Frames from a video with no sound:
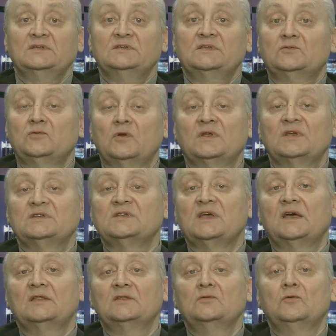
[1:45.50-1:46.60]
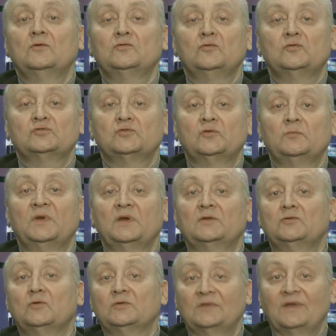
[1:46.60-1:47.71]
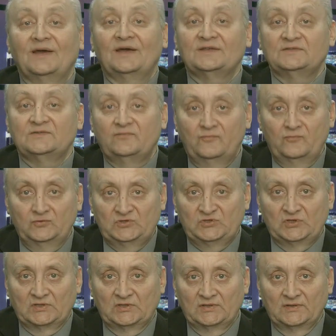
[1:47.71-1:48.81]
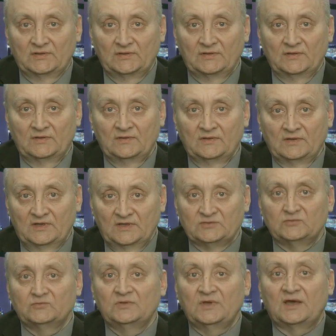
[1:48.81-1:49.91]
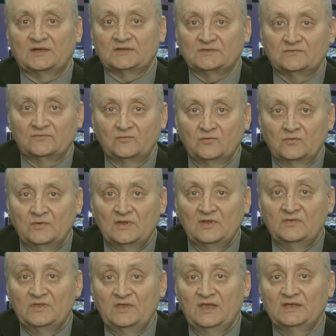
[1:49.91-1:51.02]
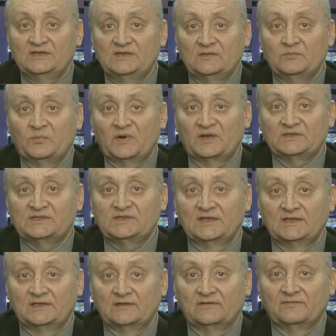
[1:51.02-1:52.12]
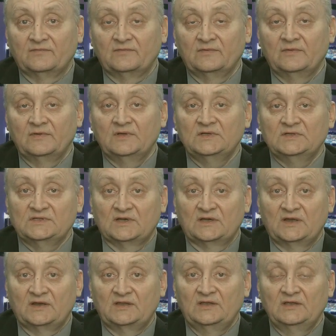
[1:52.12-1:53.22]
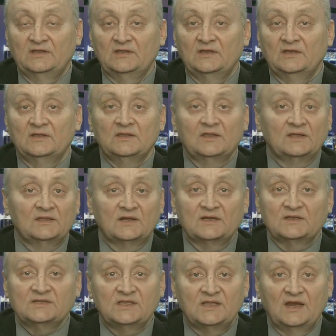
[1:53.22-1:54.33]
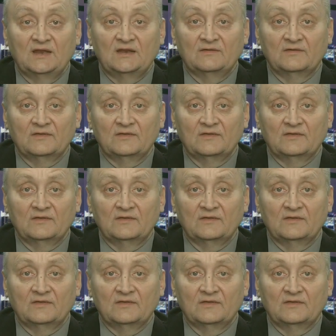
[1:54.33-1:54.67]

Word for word: только за одно то, чтобы кто-то озвучил государству 10% за кредит, надо расстреливать.